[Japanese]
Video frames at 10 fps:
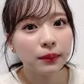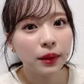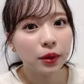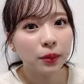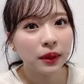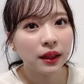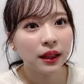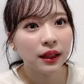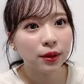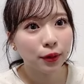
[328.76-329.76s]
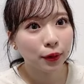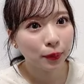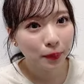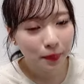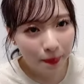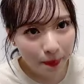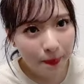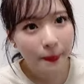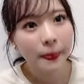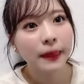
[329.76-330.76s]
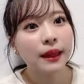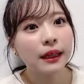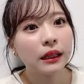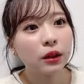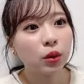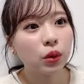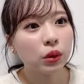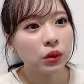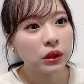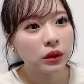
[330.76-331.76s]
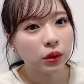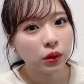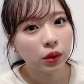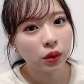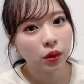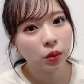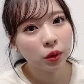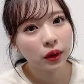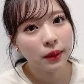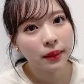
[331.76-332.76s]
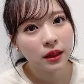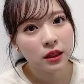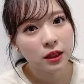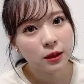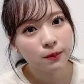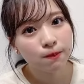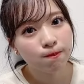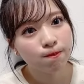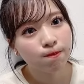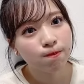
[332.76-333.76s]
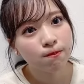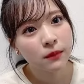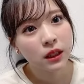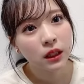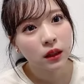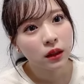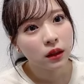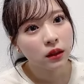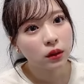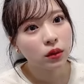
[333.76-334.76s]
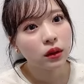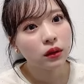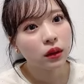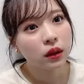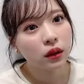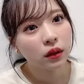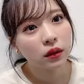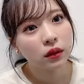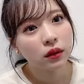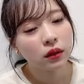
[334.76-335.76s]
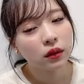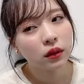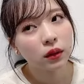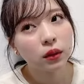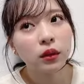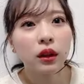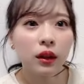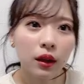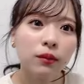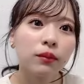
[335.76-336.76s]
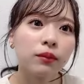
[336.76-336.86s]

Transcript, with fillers: まとめてあの投稿しようと思ってますそれはそうだね